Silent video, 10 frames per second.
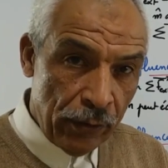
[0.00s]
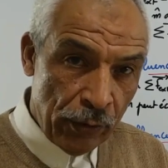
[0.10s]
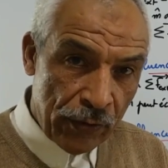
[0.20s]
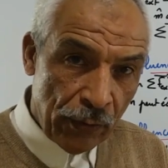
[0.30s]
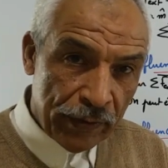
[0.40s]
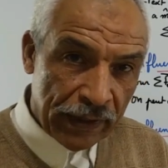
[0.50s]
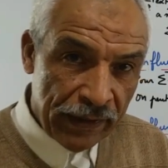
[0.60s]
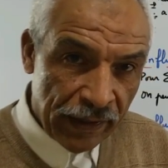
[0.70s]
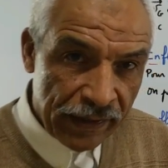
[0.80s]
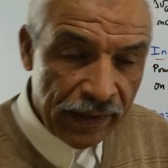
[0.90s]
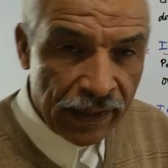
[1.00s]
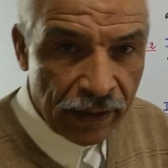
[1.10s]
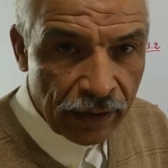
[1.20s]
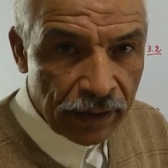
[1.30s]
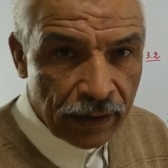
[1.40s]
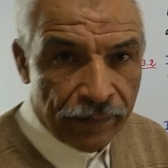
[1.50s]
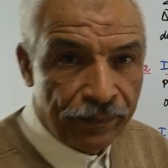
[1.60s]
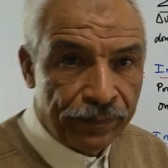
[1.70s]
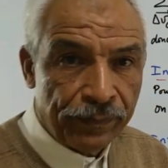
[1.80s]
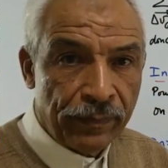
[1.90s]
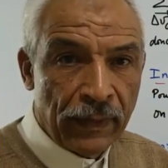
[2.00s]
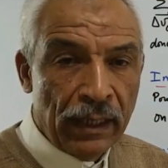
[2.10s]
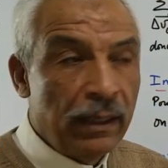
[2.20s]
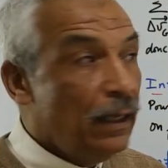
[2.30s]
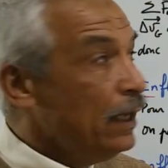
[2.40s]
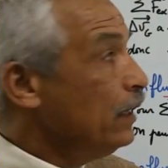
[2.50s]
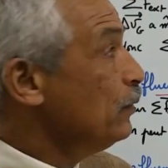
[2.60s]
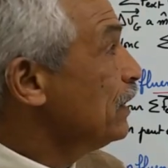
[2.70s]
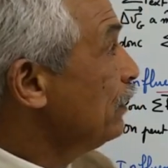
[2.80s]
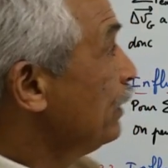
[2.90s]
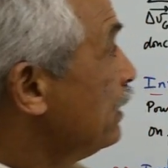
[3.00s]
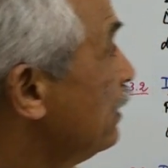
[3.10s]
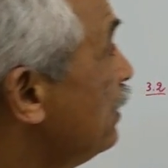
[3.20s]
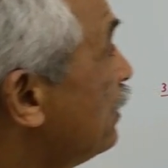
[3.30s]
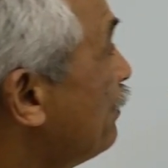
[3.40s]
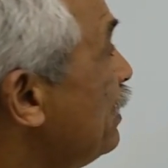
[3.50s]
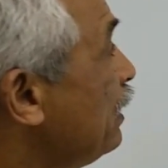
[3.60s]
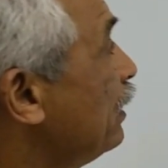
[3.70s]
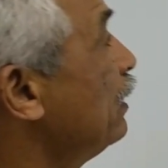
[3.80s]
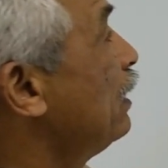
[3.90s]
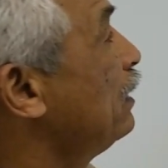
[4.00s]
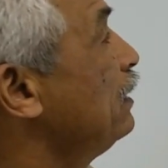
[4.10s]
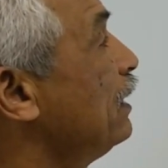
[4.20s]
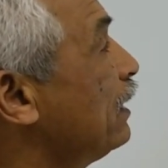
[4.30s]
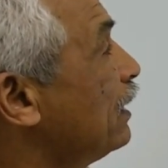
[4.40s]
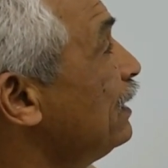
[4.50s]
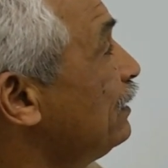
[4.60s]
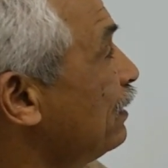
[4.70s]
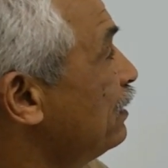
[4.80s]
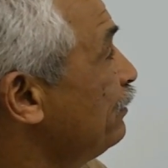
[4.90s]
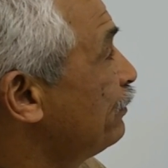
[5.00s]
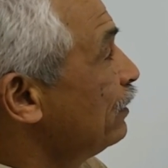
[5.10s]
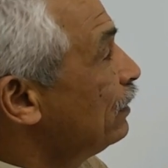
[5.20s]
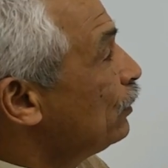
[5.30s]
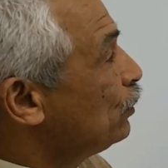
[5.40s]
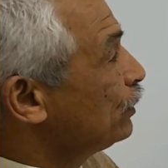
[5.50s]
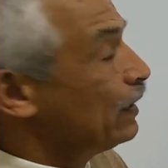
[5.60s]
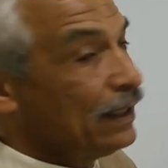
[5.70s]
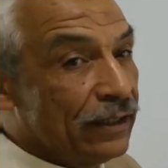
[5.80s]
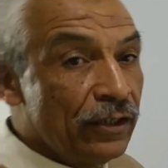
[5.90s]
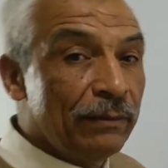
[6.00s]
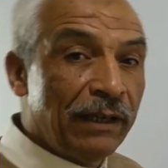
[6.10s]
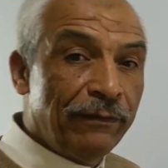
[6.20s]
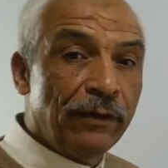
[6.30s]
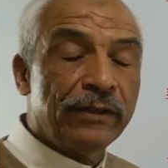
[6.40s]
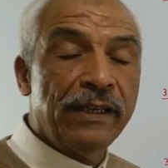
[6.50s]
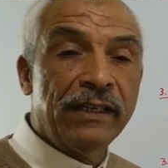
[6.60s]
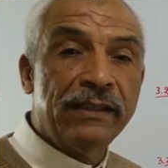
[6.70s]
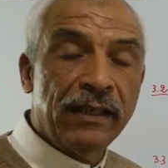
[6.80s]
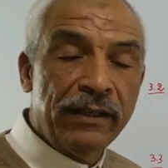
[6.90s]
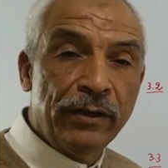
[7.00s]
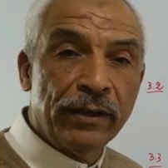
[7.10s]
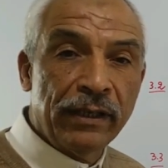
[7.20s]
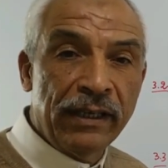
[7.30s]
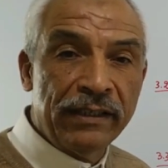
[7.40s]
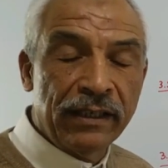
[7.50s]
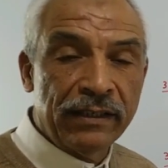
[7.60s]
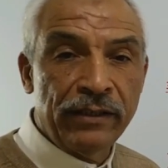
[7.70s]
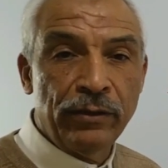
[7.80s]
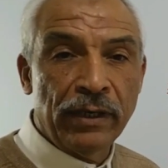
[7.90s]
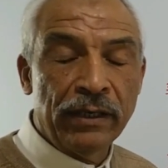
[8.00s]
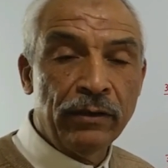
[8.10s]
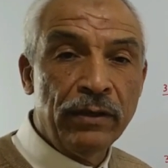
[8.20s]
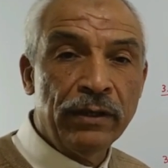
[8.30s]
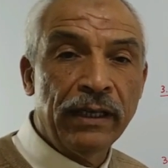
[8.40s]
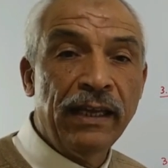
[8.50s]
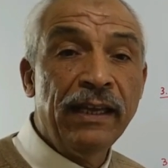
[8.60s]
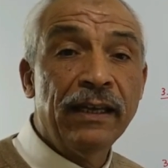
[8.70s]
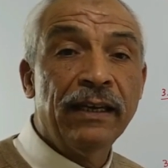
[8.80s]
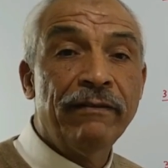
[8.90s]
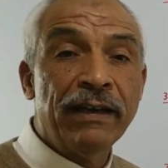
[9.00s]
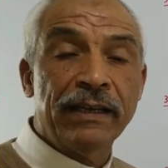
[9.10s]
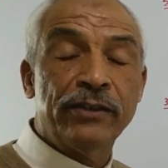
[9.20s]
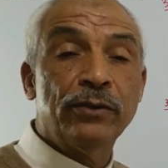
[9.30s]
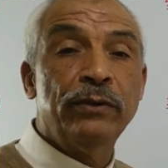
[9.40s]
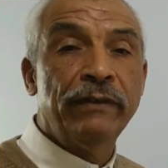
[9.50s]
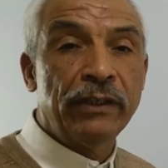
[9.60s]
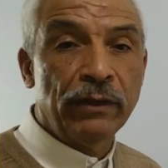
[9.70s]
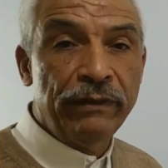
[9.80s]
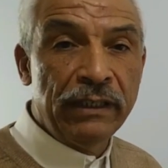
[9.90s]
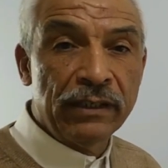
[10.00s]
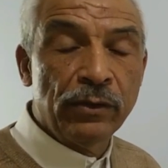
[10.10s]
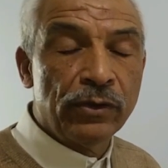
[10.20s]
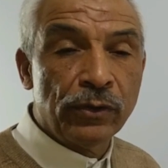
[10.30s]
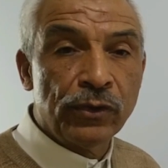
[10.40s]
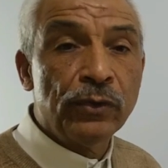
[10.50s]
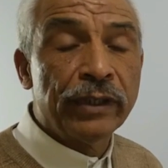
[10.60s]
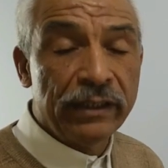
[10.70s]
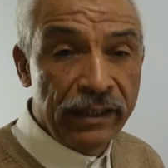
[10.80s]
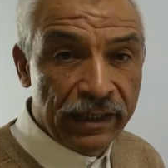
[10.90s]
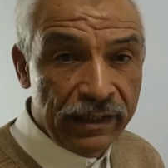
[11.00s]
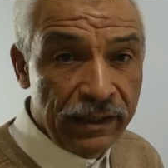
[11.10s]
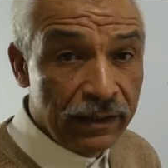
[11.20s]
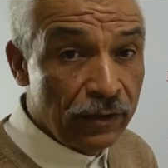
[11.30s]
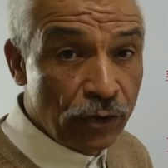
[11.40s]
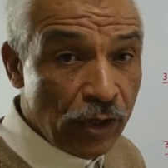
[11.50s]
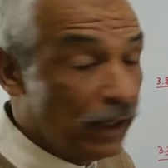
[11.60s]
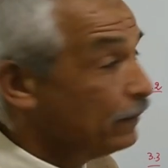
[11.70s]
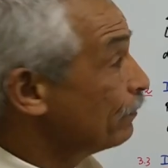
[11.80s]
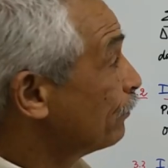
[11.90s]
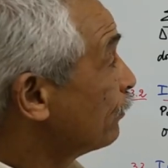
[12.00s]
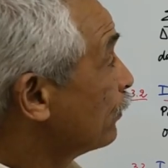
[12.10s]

du centre d'inertie d'un corps. Et nous allons essayer d'établir un lien qualitatif entre la somme des forces extérieures exercées sur un corps et la variation du vecteur vitesse de son centre d'inertie G.